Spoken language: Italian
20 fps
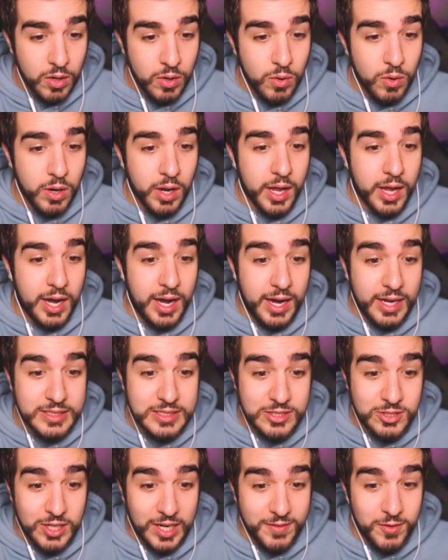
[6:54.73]
Oh
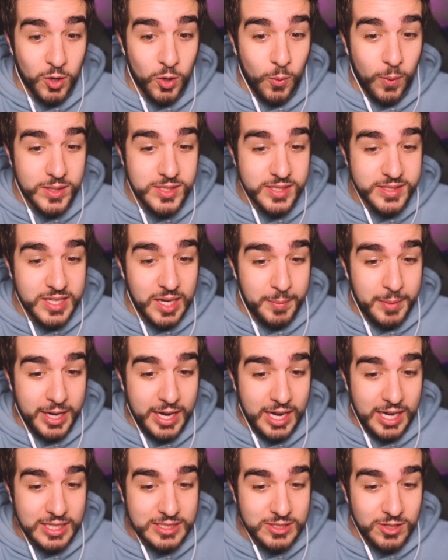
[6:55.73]
cazzo, l'avevano quasi
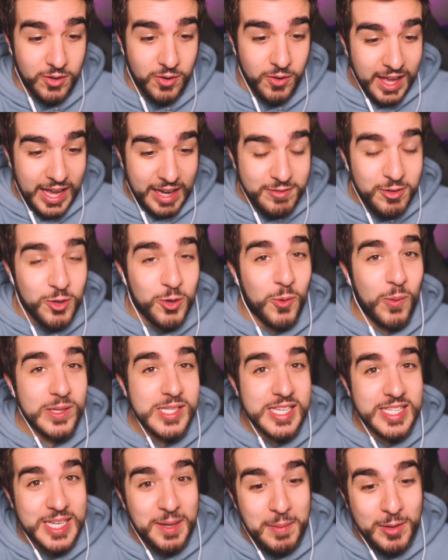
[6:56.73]
sgamato. Avevano quasi
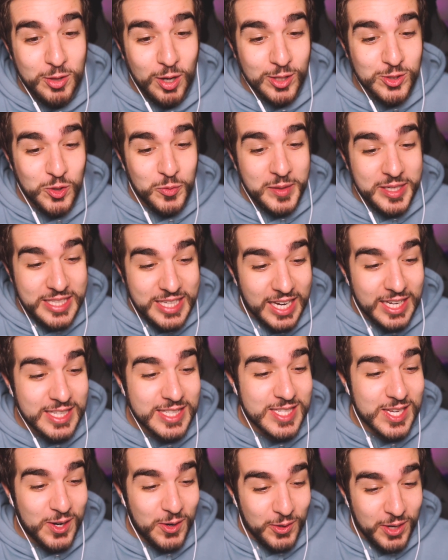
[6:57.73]
sgamato la
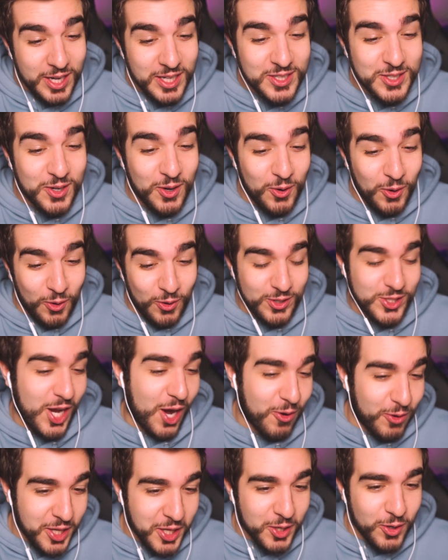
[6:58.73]
somiglianza con il clo... Cioè,
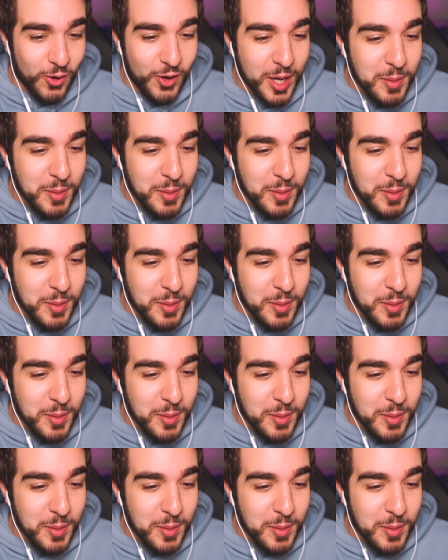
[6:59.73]
con i cloni,